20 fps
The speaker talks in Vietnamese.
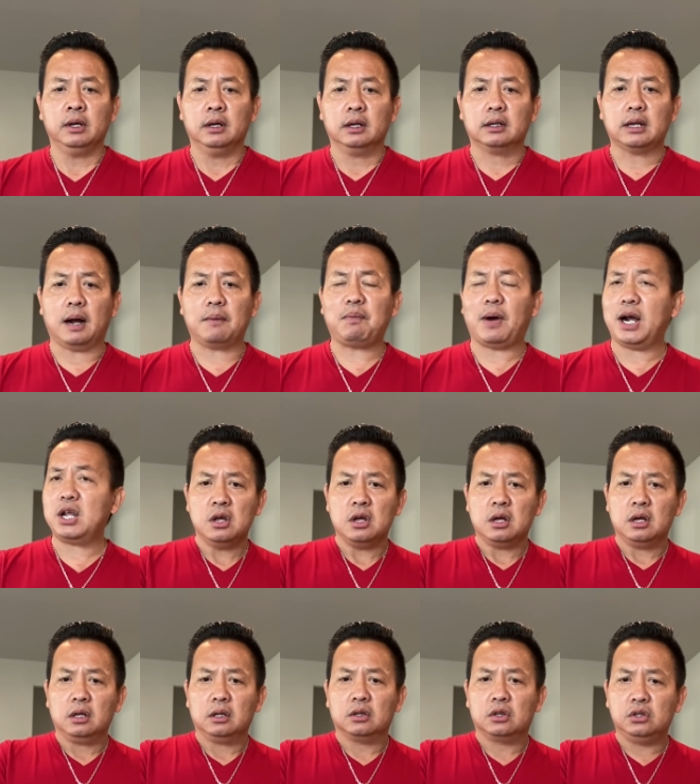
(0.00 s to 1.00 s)
đã phải
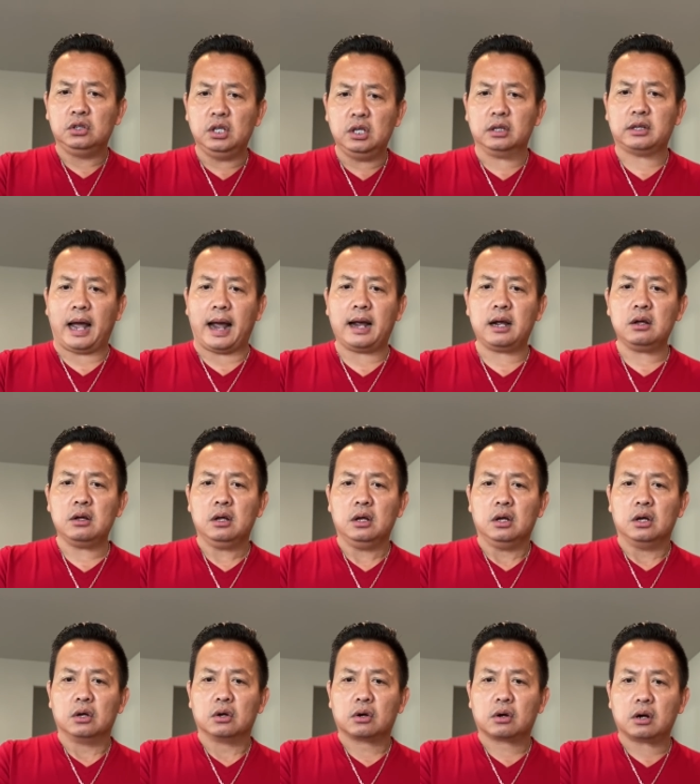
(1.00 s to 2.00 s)
di tản
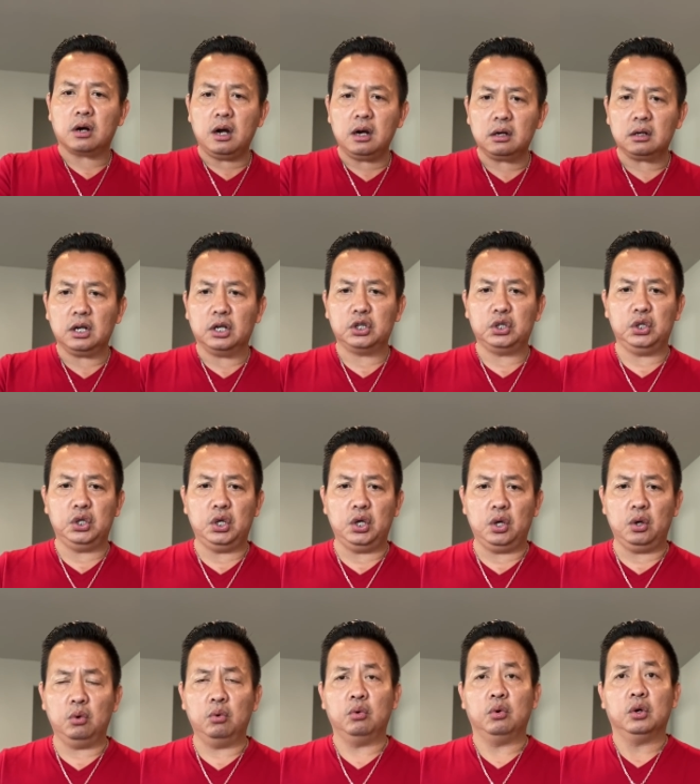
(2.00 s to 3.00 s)
rất là
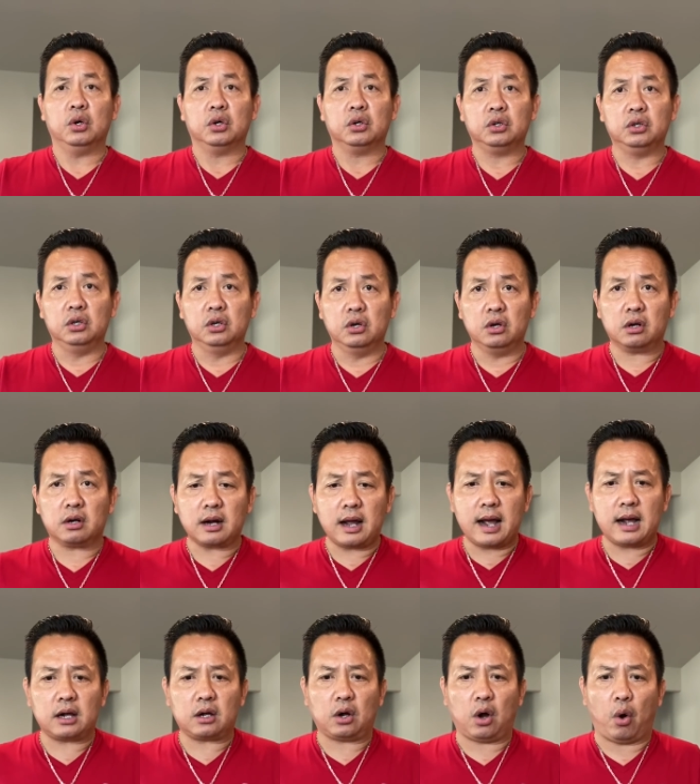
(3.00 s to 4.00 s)
nhiều người
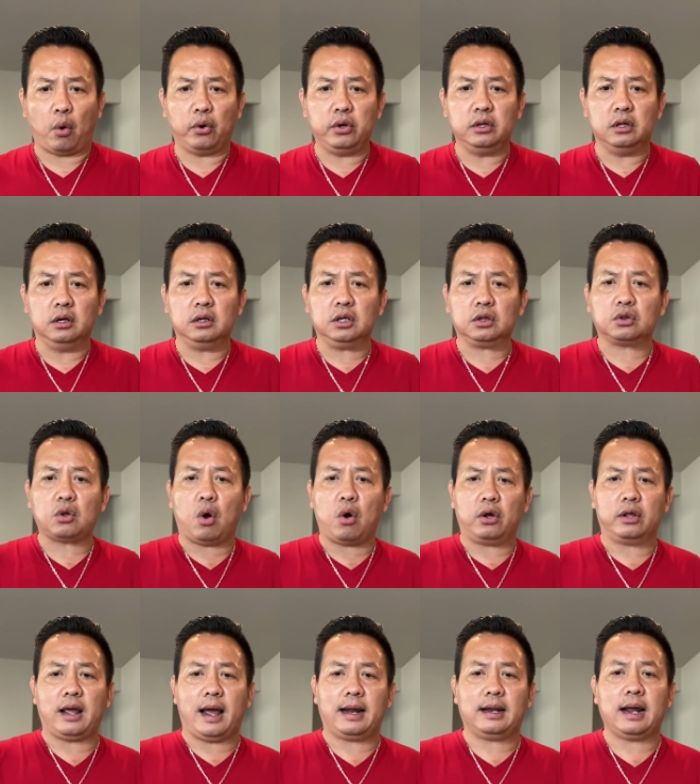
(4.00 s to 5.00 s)
ra khỏi những cái tòa
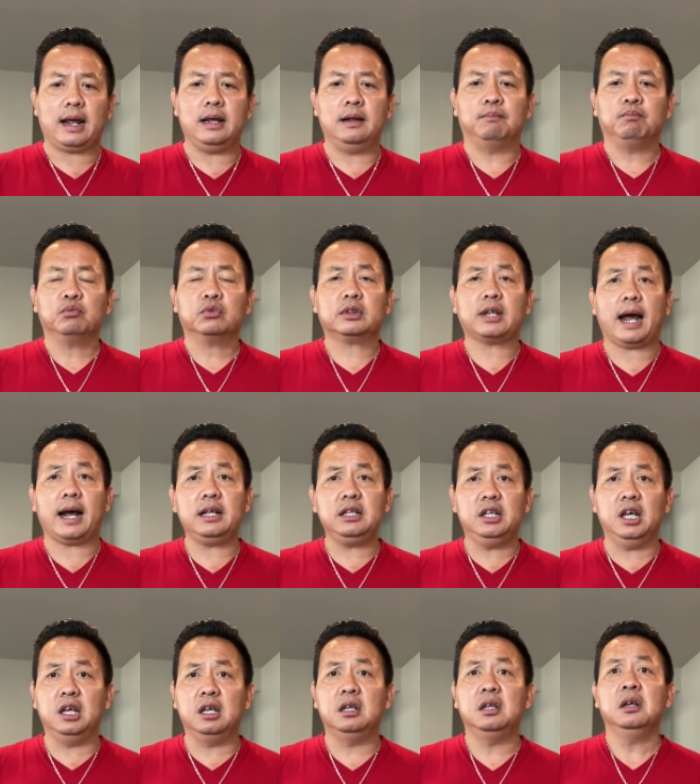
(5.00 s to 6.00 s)
nhà này tại
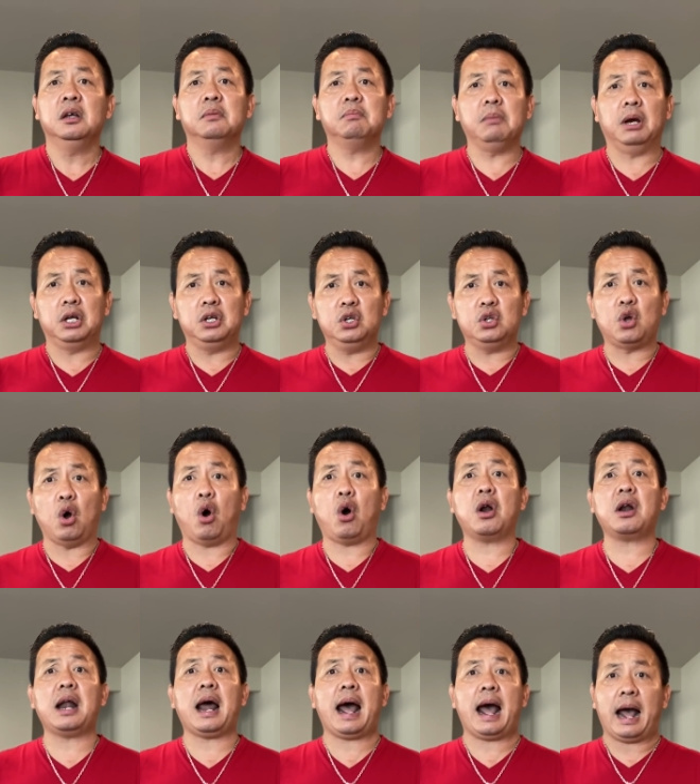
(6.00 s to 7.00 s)
vì bị dọa
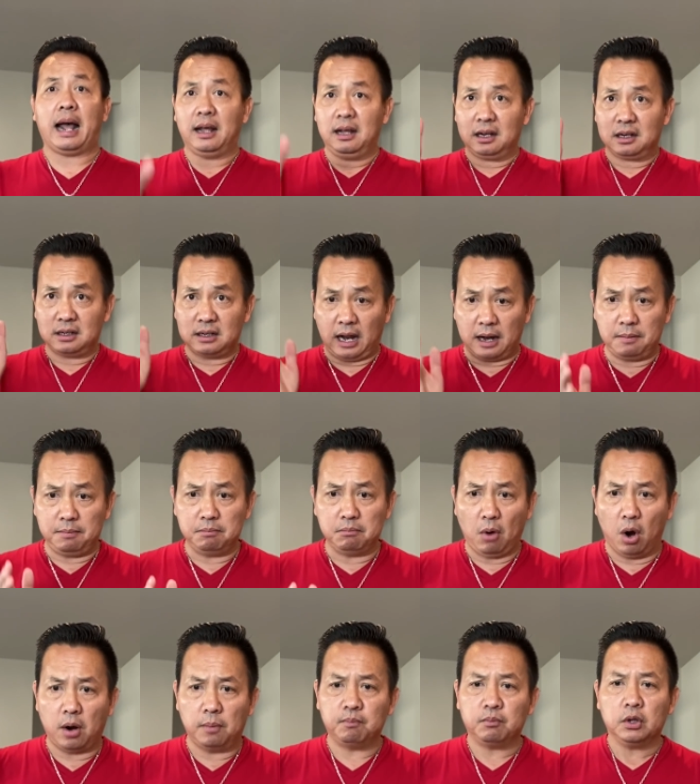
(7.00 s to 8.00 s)
là đánh
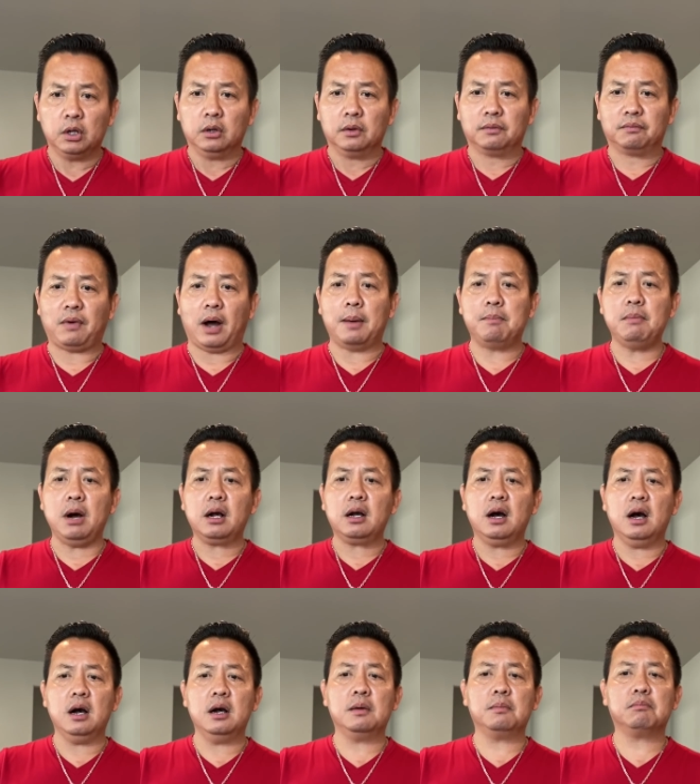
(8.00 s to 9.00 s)
bom phải mất
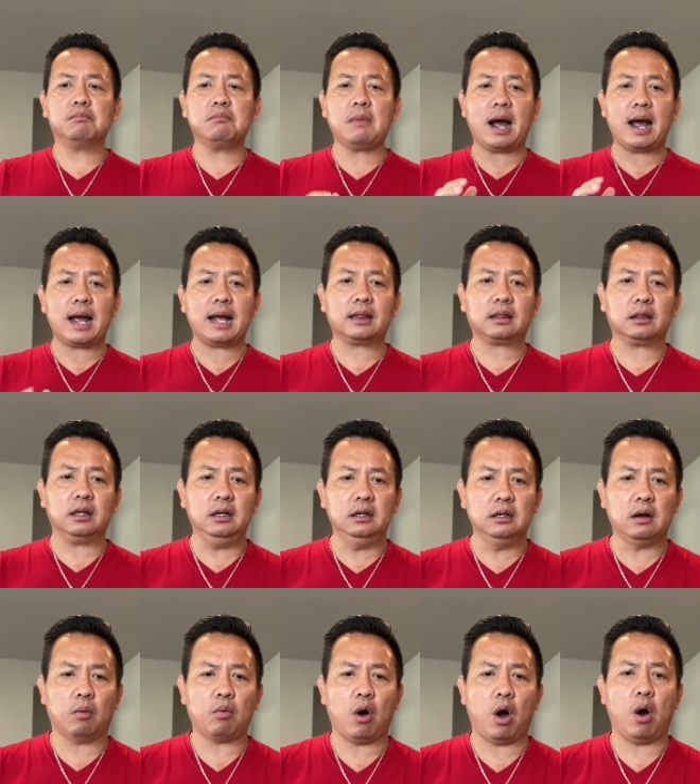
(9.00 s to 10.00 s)
hơn 3 tiếng
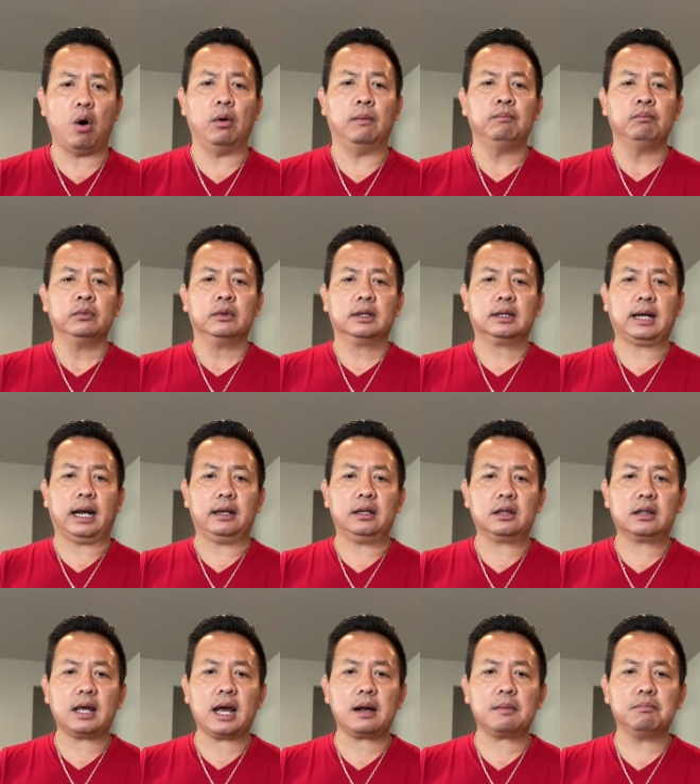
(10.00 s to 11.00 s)
đồng hồ cảnh
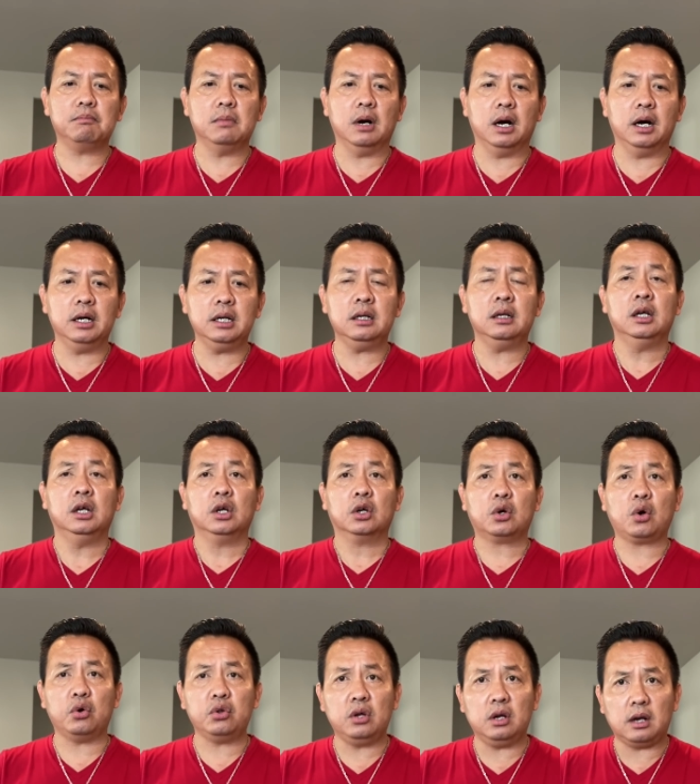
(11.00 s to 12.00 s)
sát mới
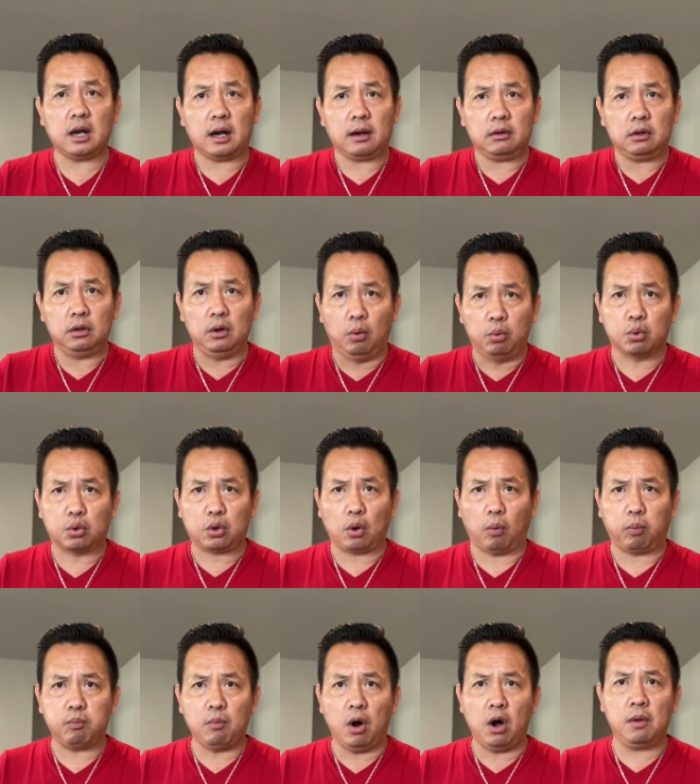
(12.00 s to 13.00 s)
coi như là lùng sụp
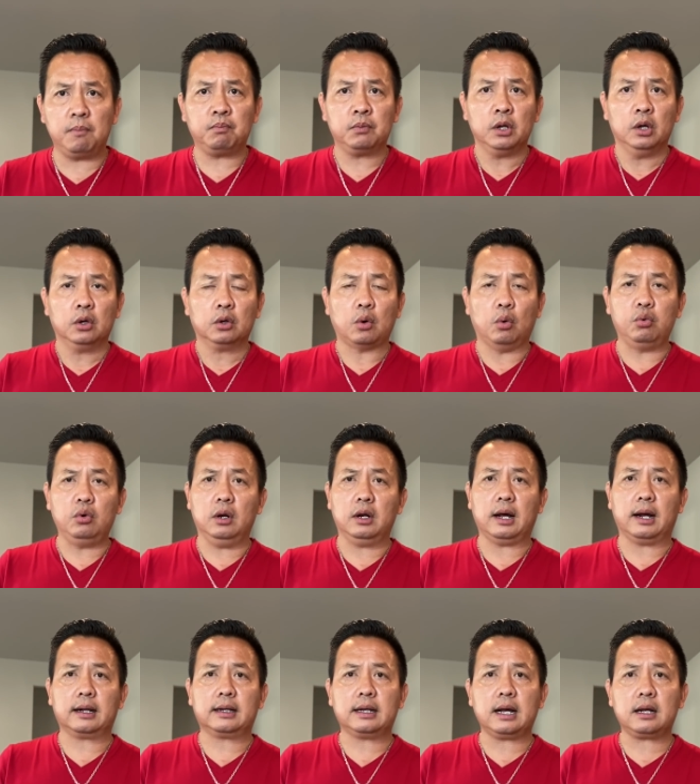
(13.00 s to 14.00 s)
bom cũng như
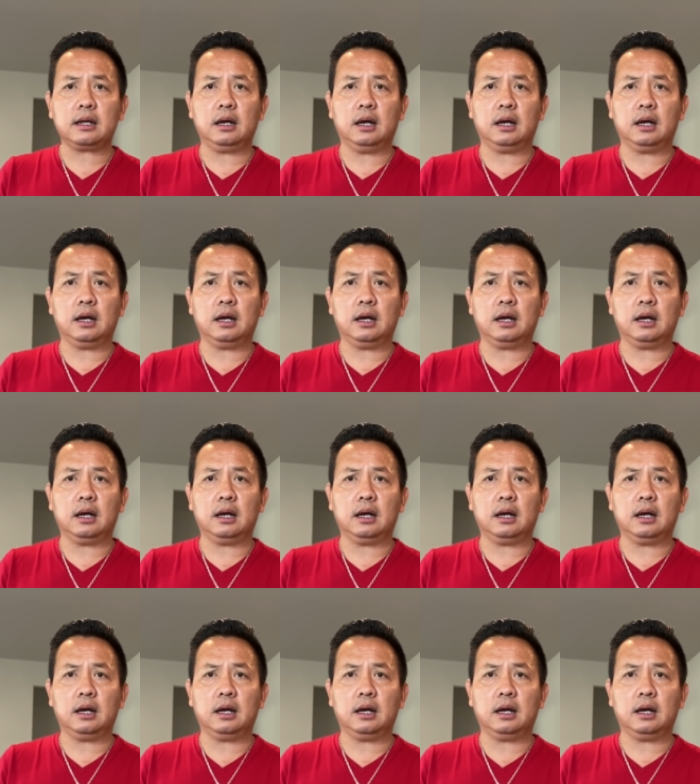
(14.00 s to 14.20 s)
là các